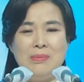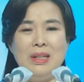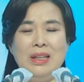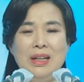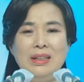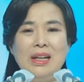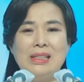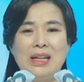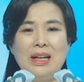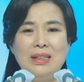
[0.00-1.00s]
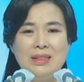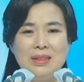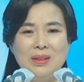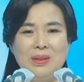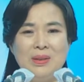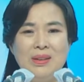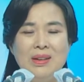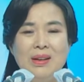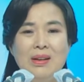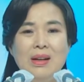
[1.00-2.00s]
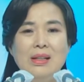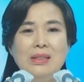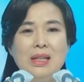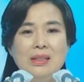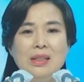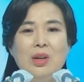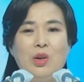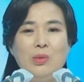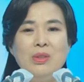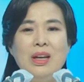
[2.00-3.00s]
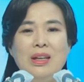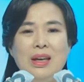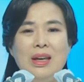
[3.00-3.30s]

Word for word: 我精心建造的新耶路撒冷，我的家。